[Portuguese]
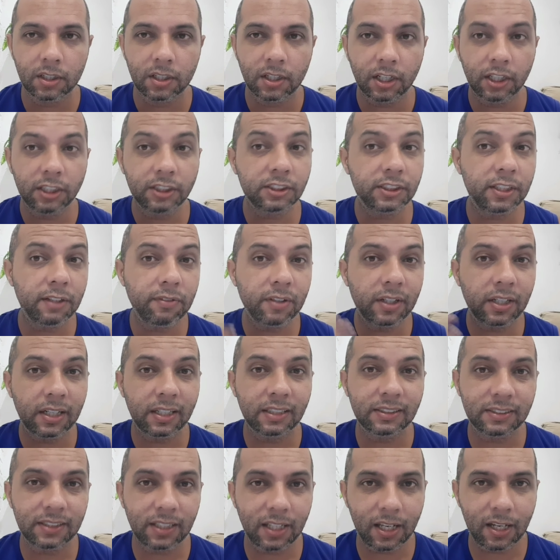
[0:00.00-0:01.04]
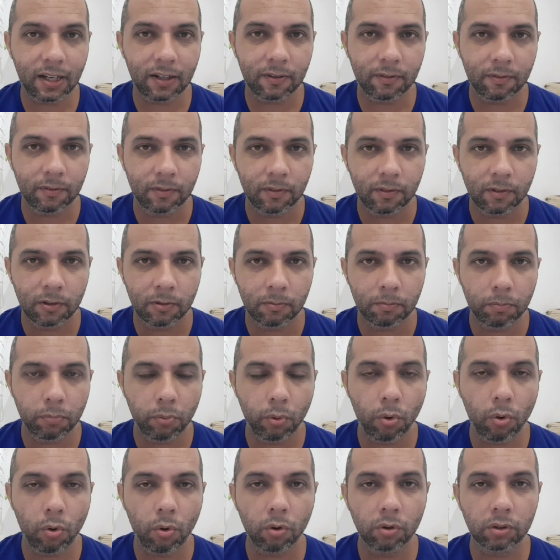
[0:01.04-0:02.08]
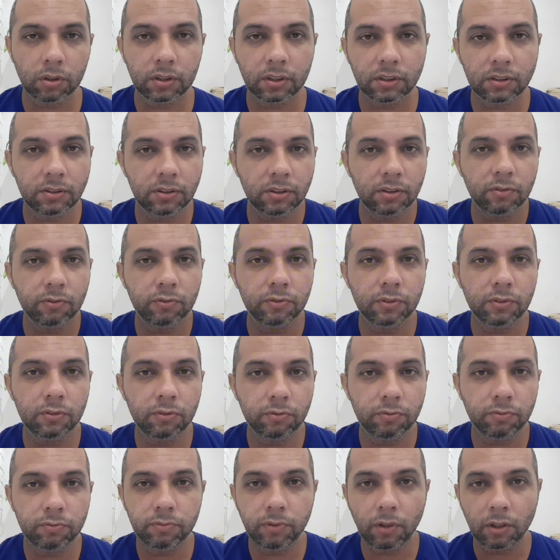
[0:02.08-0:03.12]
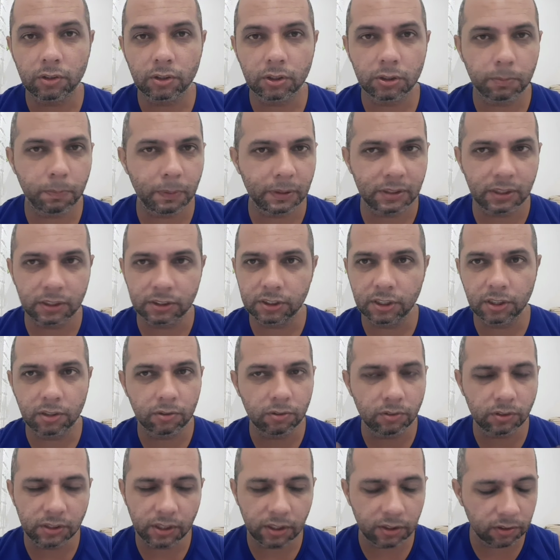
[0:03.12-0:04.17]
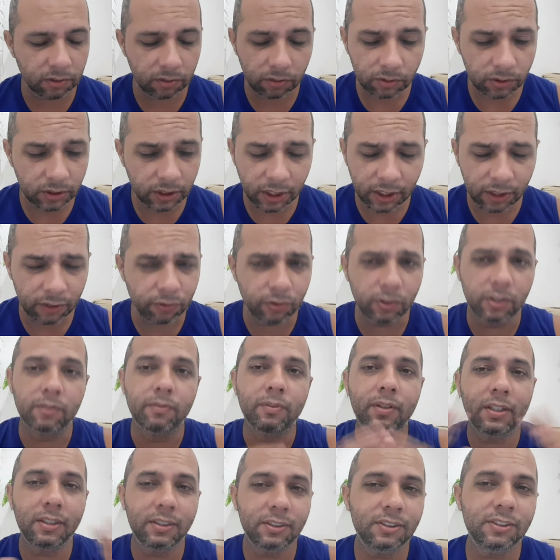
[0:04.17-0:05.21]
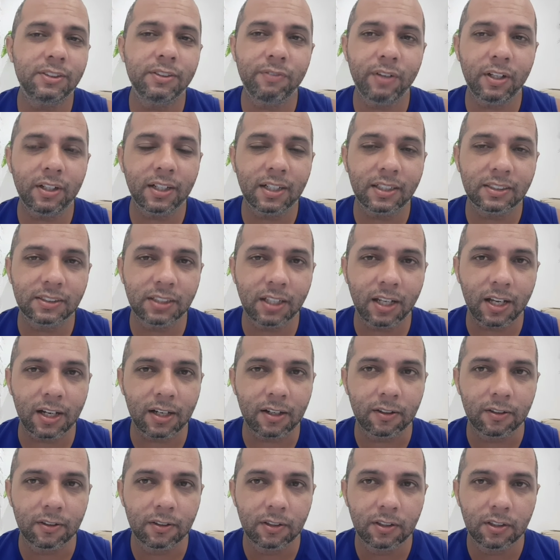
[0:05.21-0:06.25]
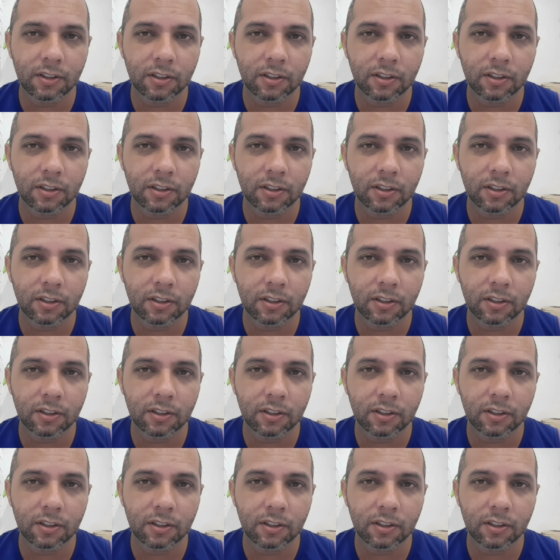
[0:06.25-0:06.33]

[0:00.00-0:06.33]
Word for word: a gente teve que cancelar por conta de, de falta de passageiro, não sei, não sei o que foi, mas a ter que cancelar.